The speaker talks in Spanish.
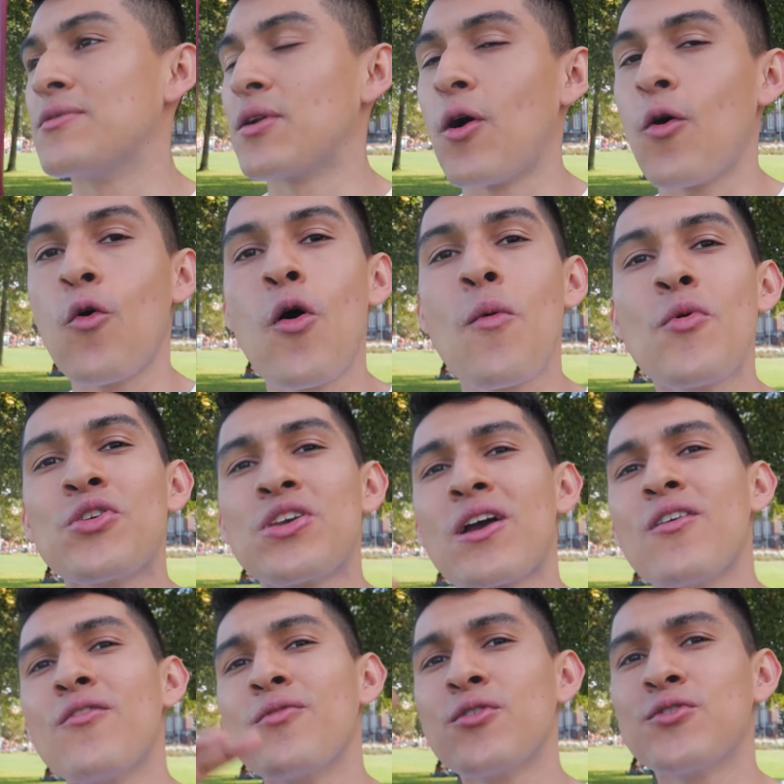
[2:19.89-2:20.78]
Entonces bueno, hubo
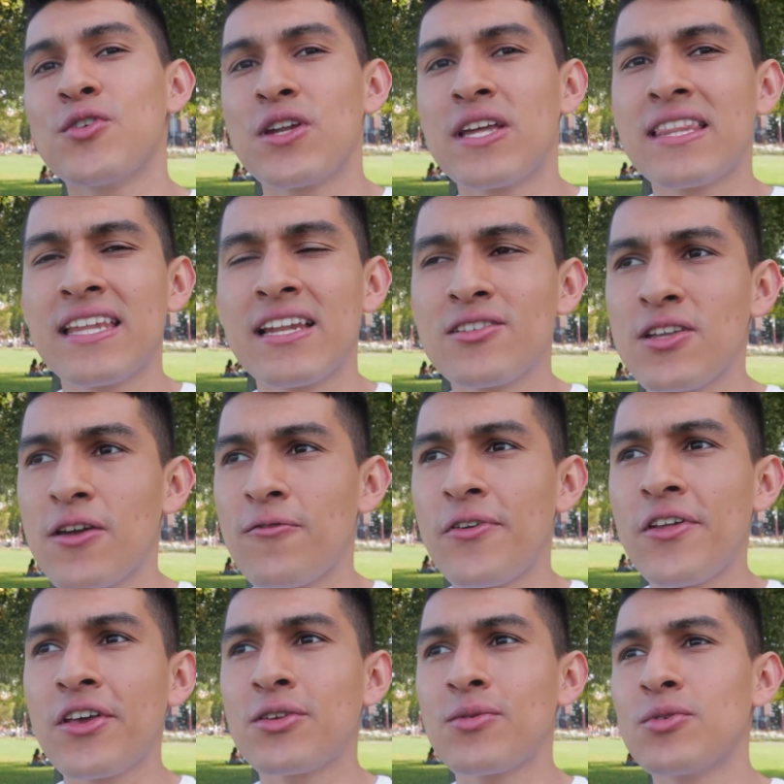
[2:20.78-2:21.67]
mucha confusión entre los de
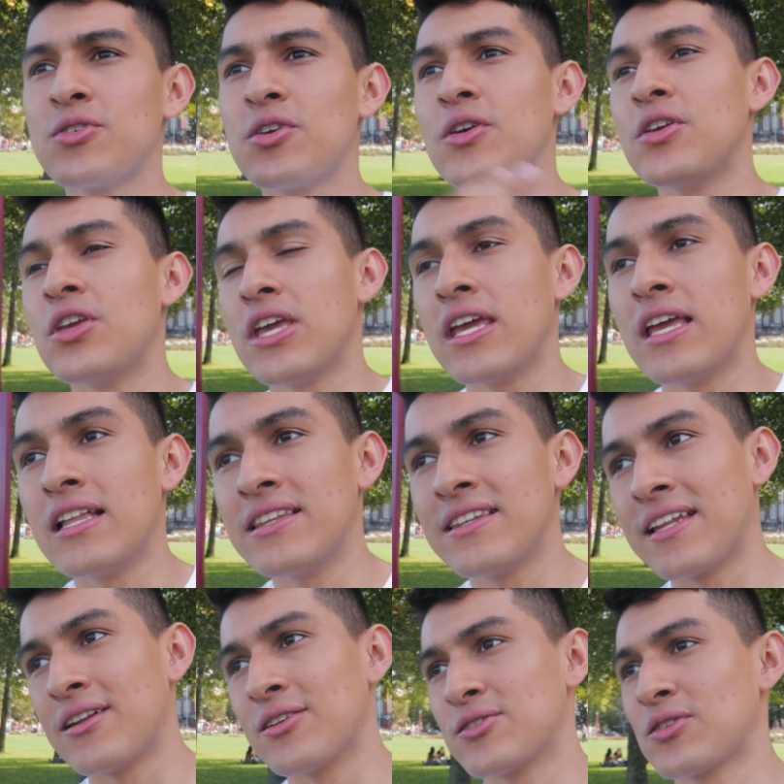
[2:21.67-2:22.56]
Flixbus y,
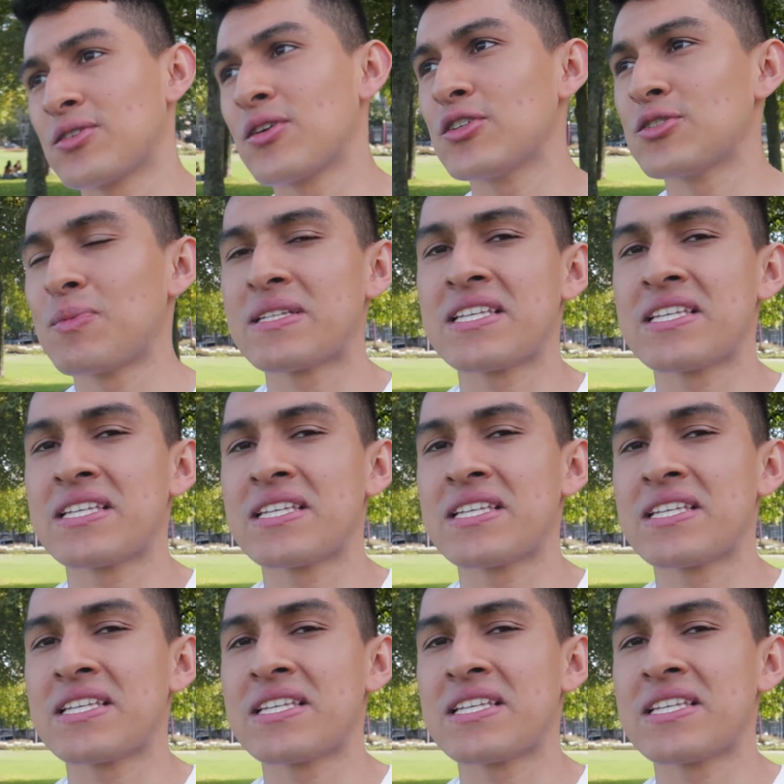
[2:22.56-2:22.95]
entre nosotros los